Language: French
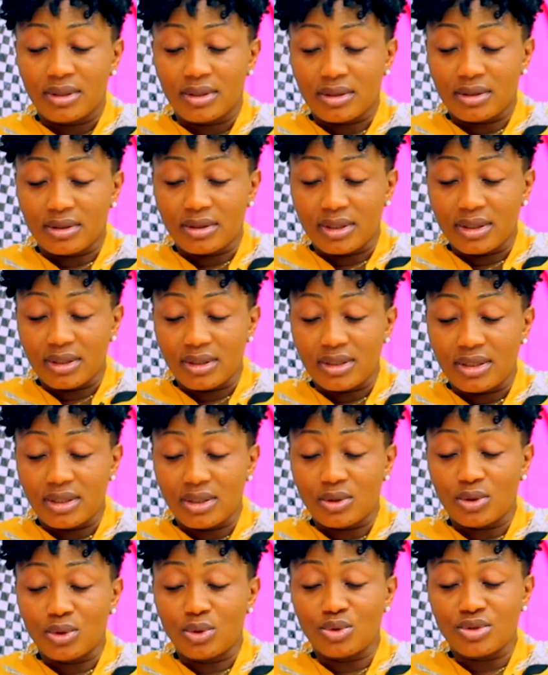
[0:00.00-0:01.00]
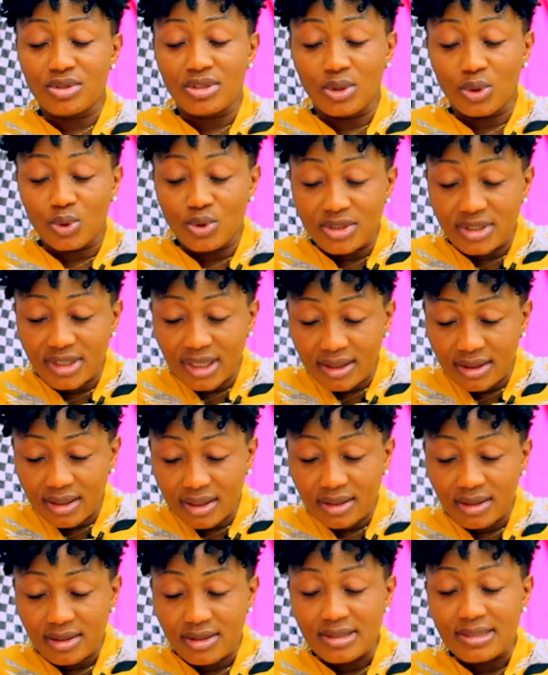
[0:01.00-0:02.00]
Kanté qui est au 07
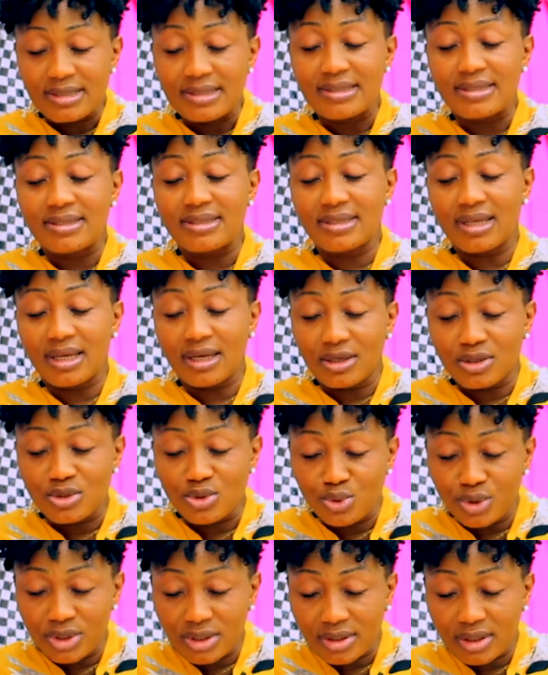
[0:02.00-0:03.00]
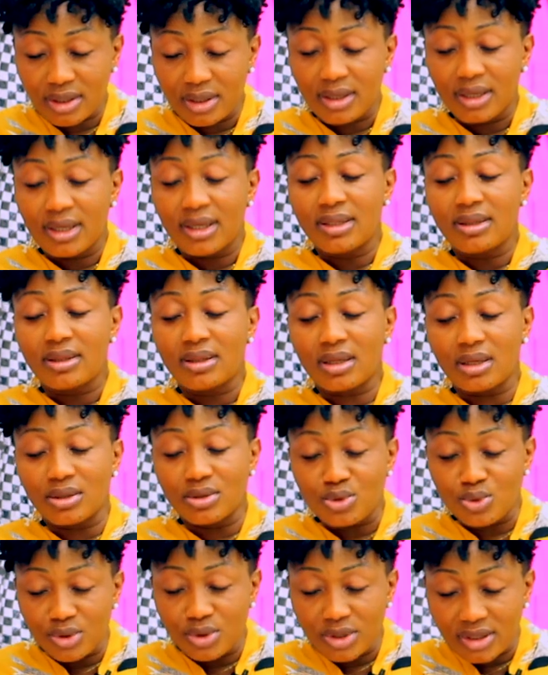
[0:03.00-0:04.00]
58
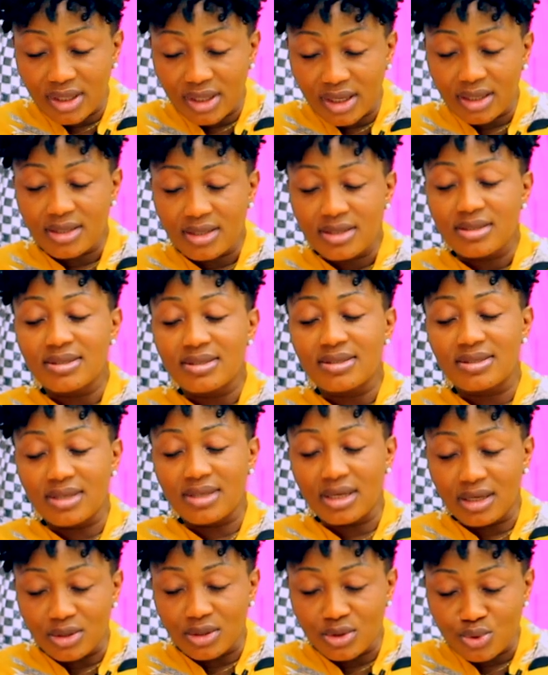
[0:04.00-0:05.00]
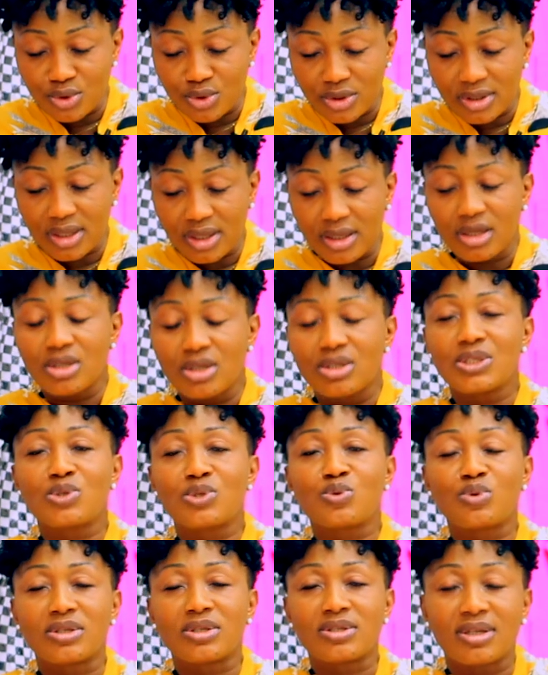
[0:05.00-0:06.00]
38 58
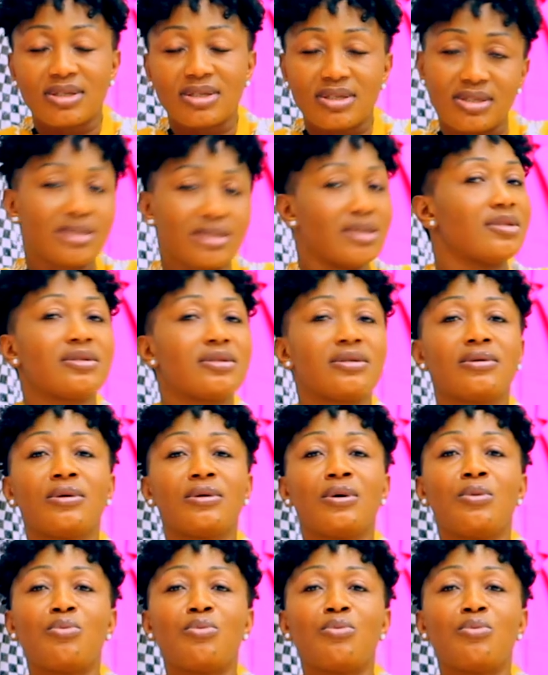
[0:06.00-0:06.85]
77.